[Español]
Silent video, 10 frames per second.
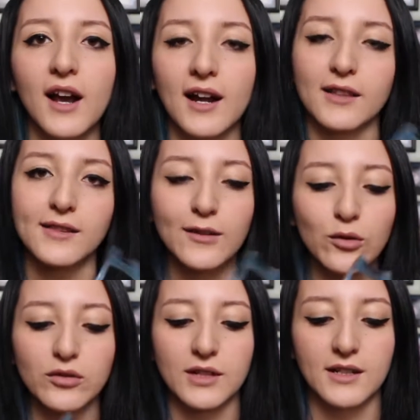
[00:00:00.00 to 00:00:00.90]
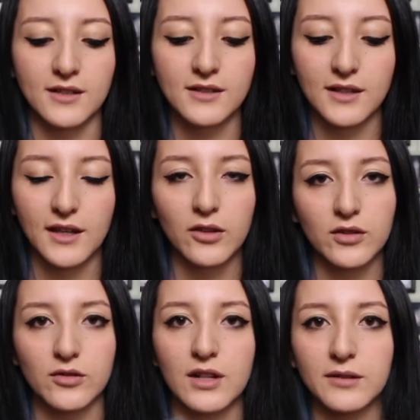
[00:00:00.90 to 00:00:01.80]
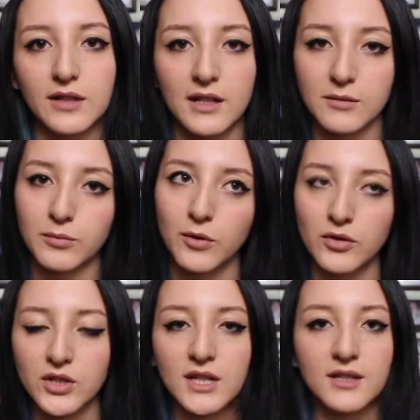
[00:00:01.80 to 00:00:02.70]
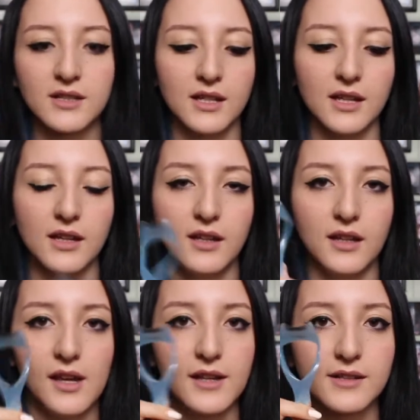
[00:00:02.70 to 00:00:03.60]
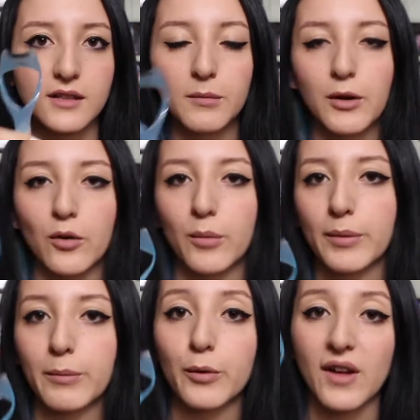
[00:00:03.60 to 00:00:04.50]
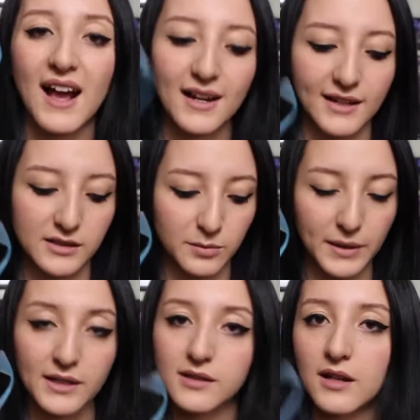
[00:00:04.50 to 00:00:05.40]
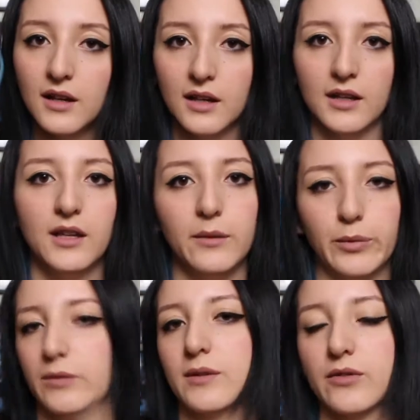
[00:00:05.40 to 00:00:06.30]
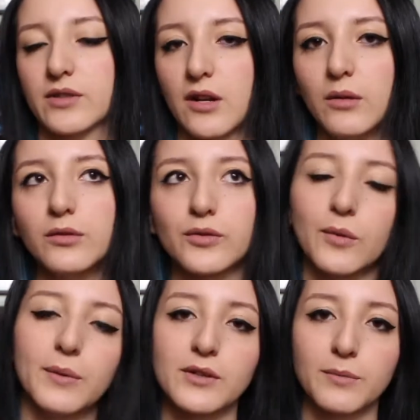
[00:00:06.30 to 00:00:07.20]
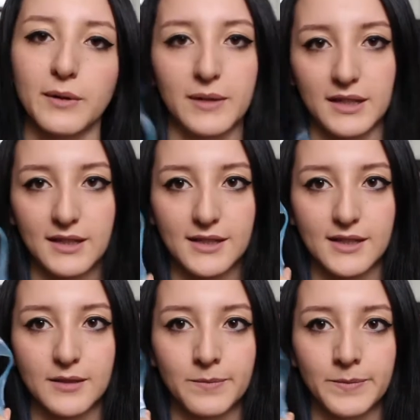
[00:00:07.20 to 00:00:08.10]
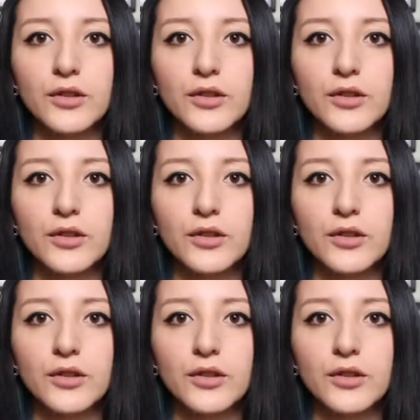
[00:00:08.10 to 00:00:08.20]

artículos que les he enseñado, que son las, brochas y, y, este, me lo compré por AliExpress y pues me costaron súper súper baratas.